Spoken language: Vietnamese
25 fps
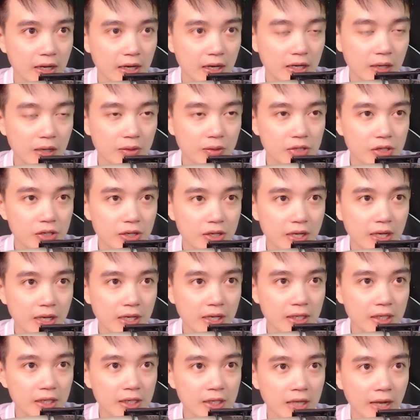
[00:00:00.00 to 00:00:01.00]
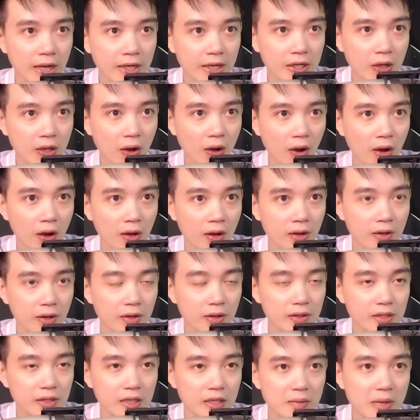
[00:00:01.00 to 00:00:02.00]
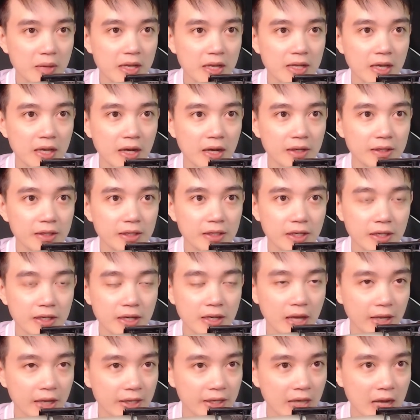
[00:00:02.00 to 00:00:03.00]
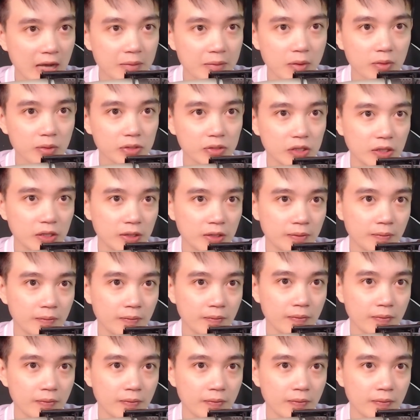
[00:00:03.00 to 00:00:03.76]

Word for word: Nếu trước kia chỉ gầy gò thì bây giờ chỉ là da bọc xương.